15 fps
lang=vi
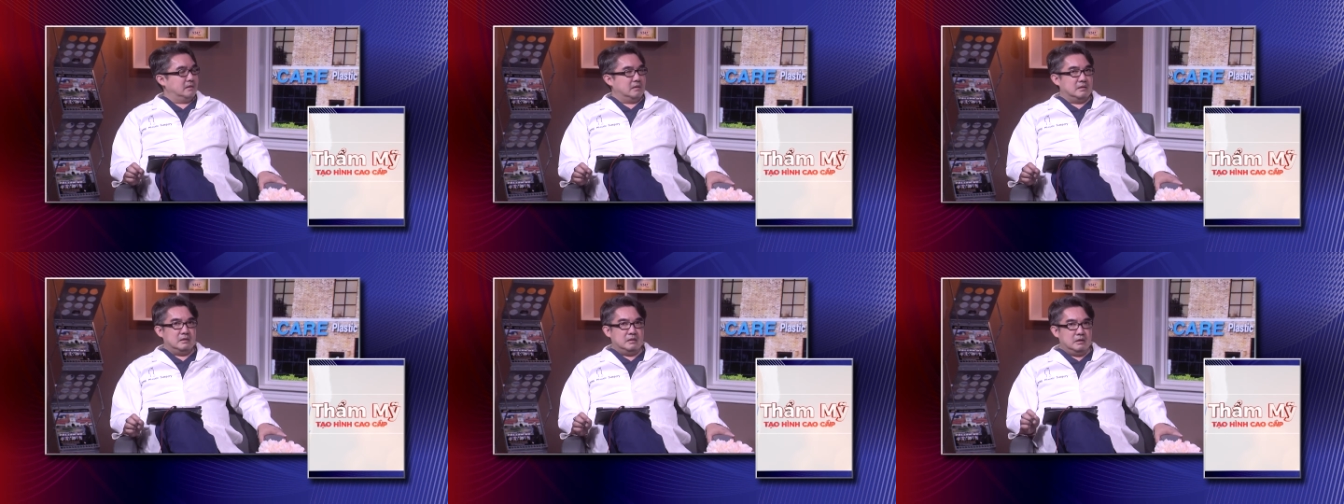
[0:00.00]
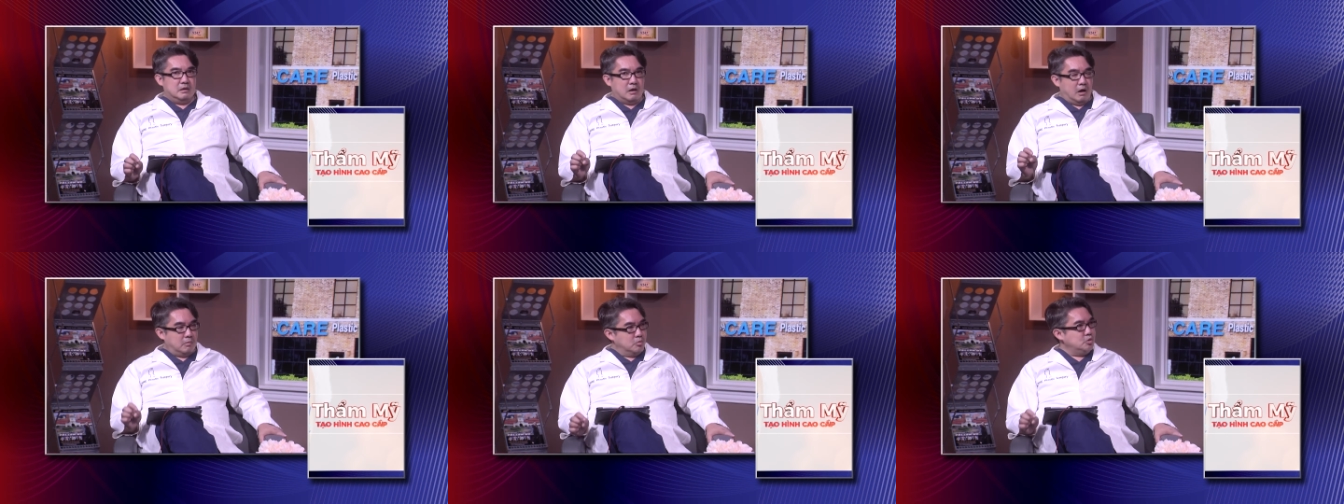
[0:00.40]
nhưng
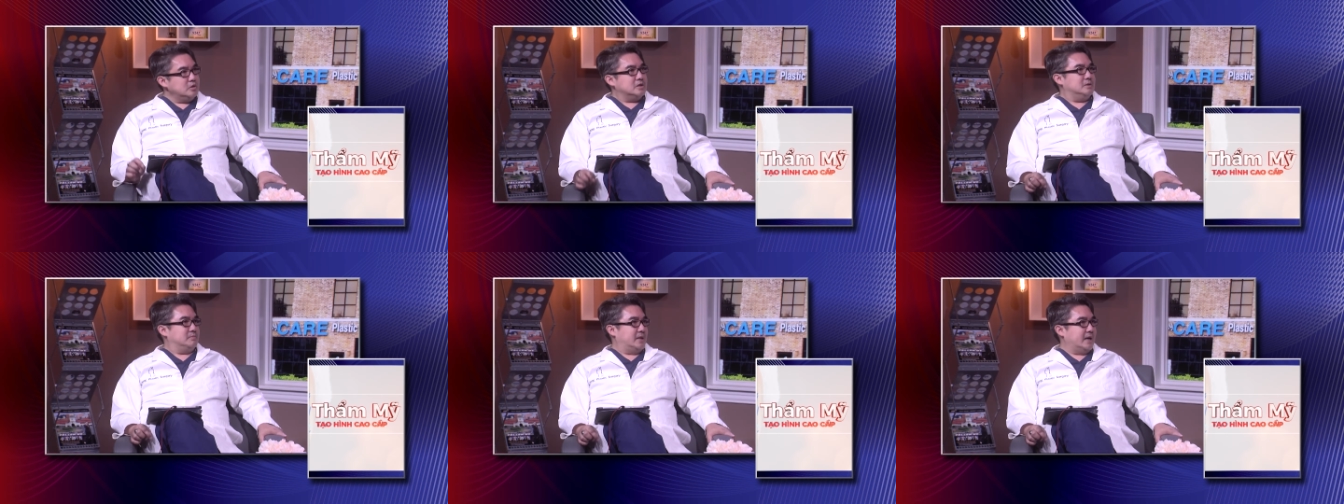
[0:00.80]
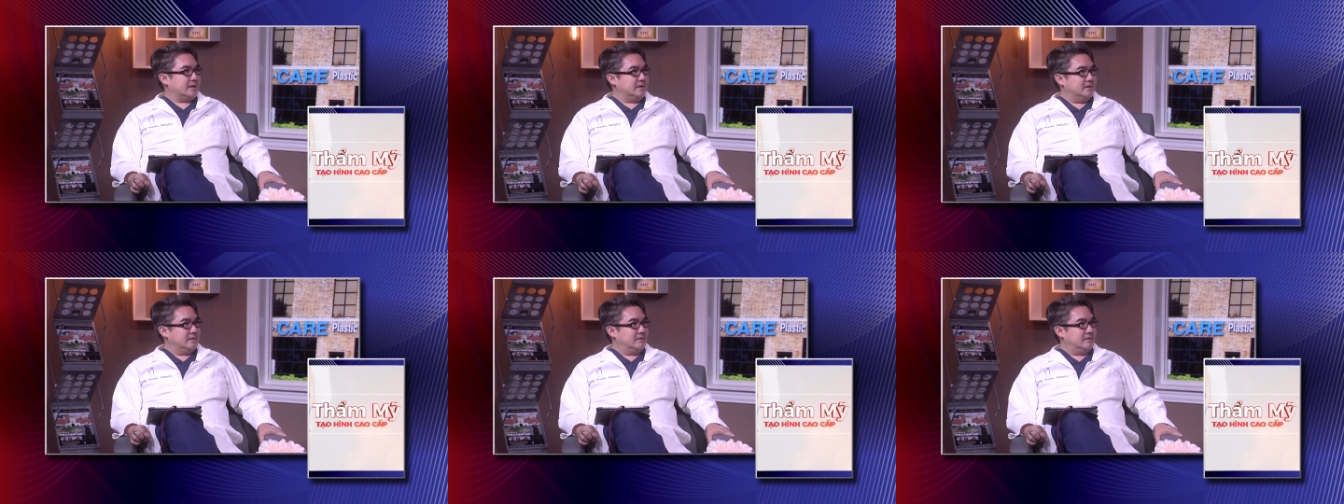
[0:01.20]
họ muốn tương tác
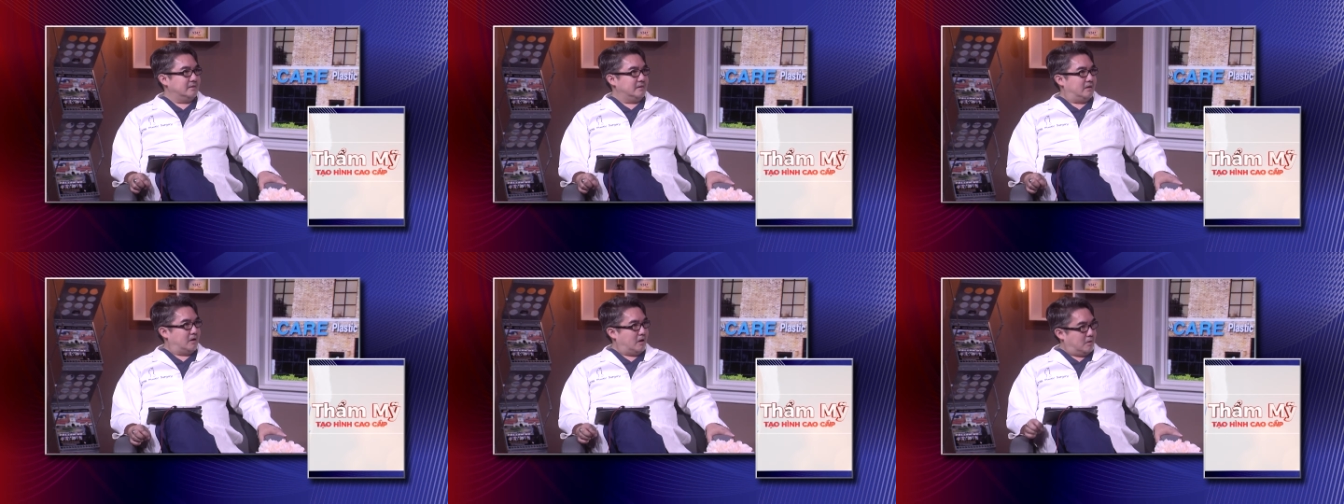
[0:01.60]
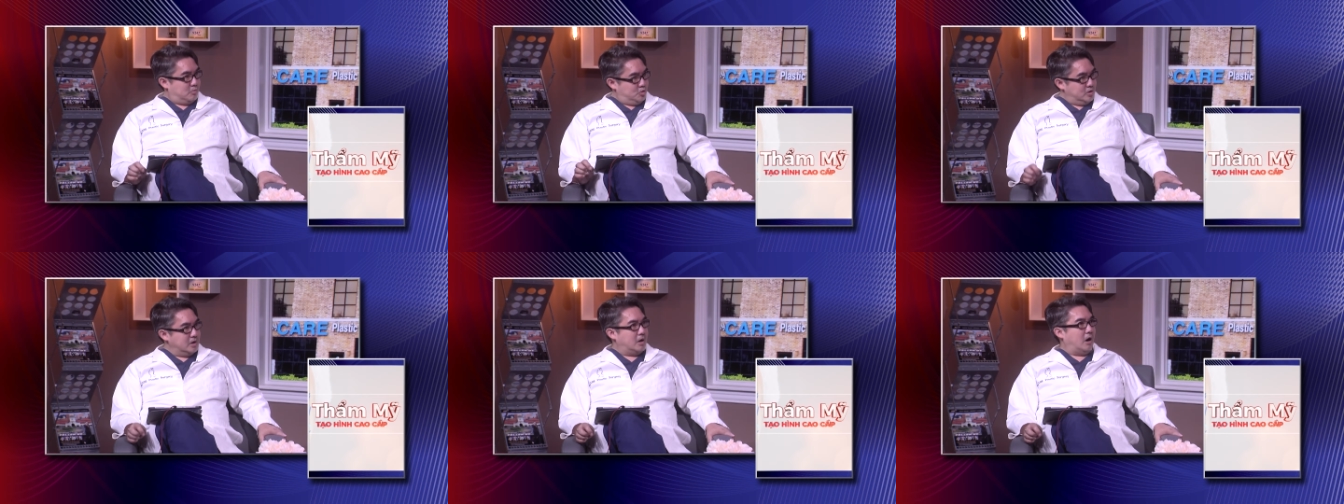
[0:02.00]
họ
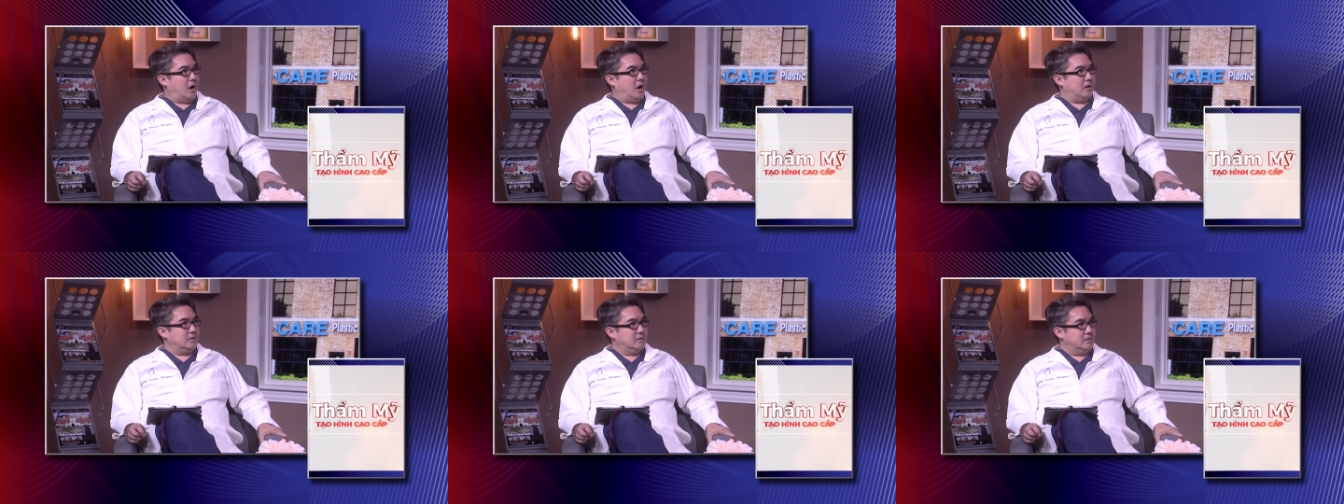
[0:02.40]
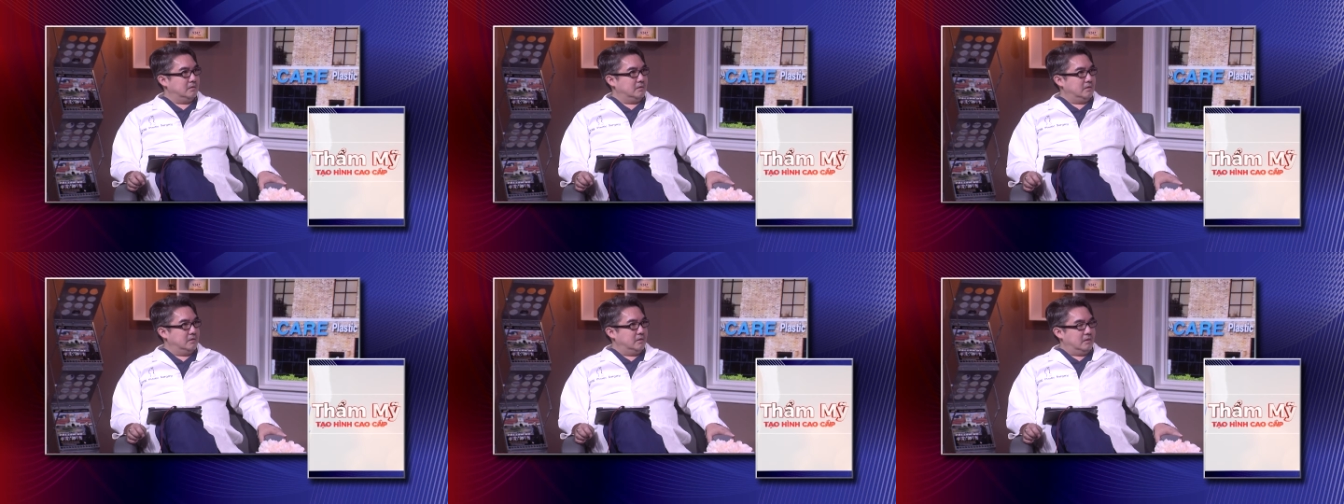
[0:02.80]
muốn gọn
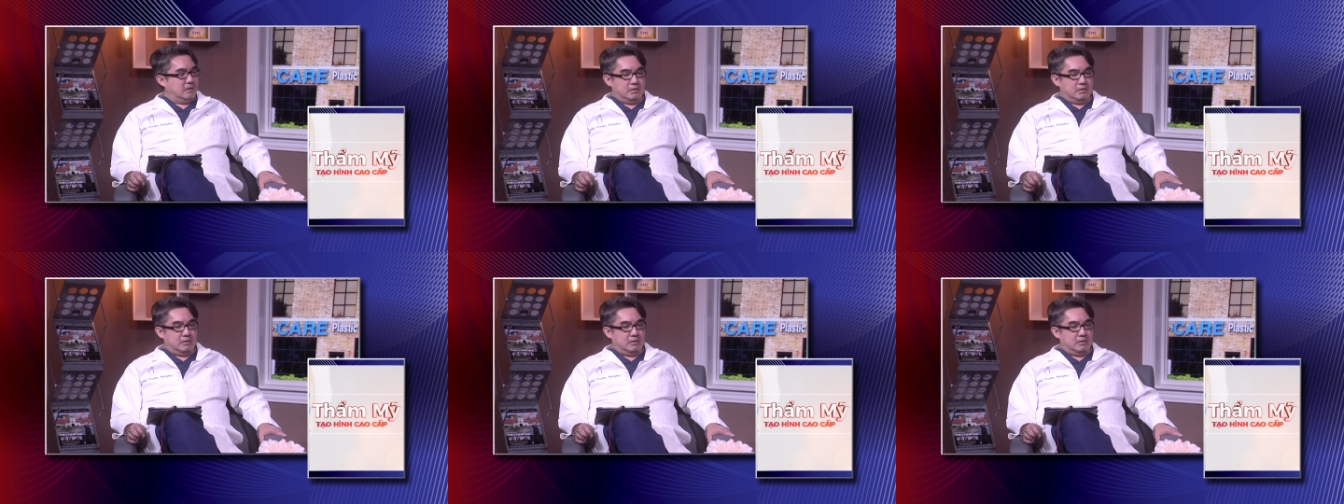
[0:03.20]
dạ.